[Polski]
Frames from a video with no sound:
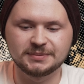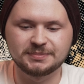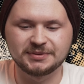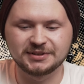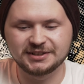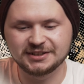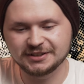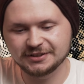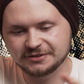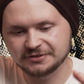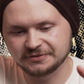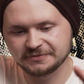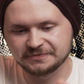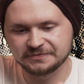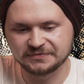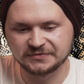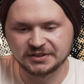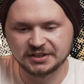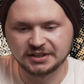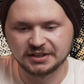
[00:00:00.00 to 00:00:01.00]
RPG, no,
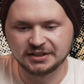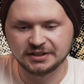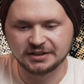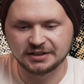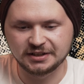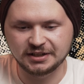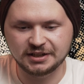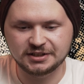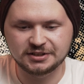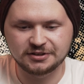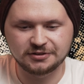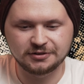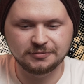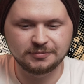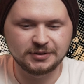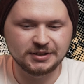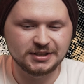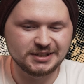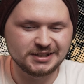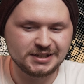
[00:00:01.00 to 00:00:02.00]
Gracze
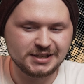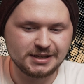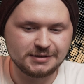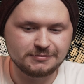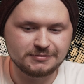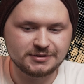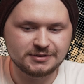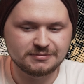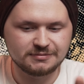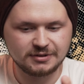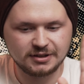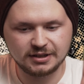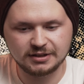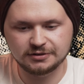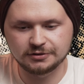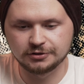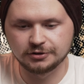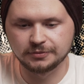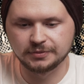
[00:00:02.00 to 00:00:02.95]
roleplaying games? No, no